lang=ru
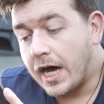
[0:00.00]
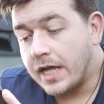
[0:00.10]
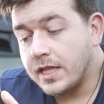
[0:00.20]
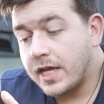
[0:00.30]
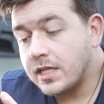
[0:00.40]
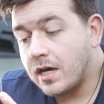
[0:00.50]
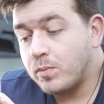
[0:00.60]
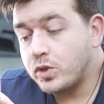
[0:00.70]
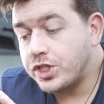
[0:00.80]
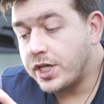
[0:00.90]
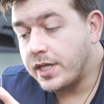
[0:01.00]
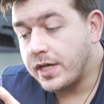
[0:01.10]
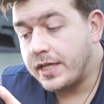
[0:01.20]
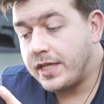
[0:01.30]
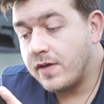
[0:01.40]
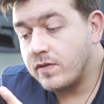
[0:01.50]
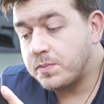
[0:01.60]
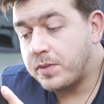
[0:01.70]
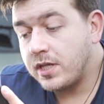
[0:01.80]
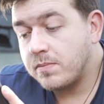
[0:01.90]
Онлайн-обучение. Не
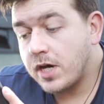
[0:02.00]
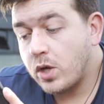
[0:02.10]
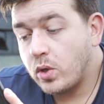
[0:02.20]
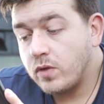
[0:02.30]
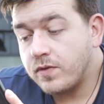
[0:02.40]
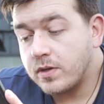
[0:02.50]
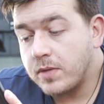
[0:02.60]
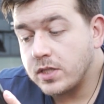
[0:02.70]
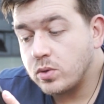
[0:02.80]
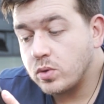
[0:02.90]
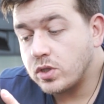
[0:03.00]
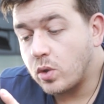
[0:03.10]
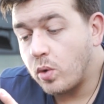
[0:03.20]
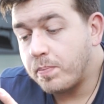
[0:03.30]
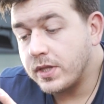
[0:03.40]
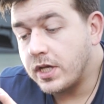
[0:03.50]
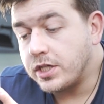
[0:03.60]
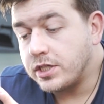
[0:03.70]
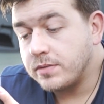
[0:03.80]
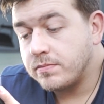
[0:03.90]
воспринимаю информацию с такой
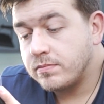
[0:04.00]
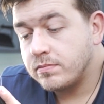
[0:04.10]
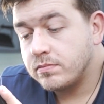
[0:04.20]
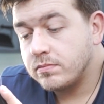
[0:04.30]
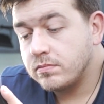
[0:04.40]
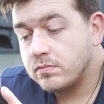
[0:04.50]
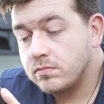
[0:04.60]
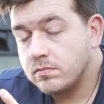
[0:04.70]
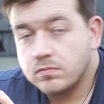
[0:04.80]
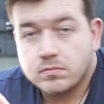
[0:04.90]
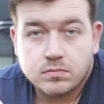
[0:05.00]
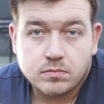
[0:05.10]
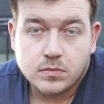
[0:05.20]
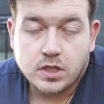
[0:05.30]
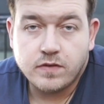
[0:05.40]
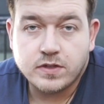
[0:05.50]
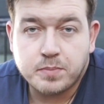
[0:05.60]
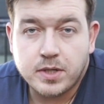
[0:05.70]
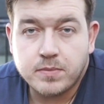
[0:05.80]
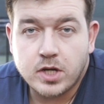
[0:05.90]
подачи. Не
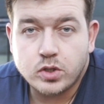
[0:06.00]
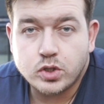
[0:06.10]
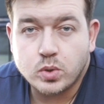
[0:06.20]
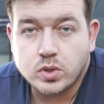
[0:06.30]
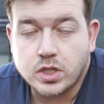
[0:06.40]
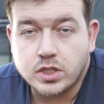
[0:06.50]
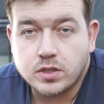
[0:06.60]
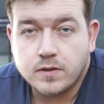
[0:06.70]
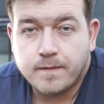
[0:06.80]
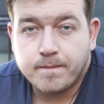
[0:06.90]
воспринимаю это что значит?